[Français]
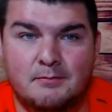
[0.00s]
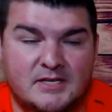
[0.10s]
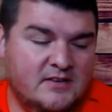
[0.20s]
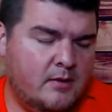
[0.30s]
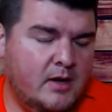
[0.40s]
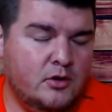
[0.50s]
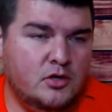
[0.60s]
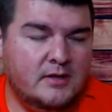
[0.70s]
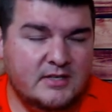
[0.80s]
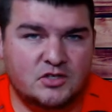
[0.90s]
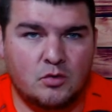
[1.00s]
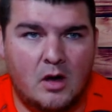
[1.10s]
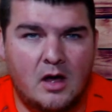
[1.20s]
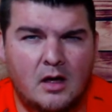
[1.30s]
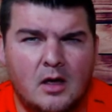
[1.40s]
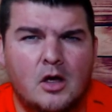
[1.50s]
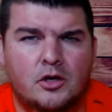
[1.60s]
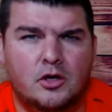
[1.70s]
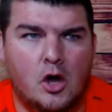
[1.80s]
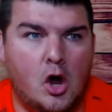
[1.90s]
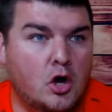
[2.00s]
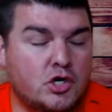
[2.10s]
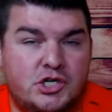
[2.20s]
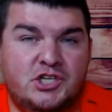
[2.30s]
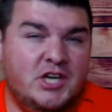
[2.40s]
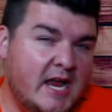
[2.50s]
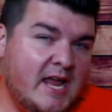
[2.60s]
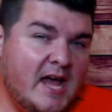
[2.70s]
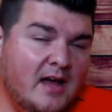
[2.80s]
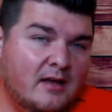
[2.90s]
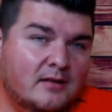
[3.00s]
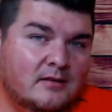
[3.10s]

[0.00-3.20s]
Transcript: Ben, c'est vraiment une, histoire qu'un géant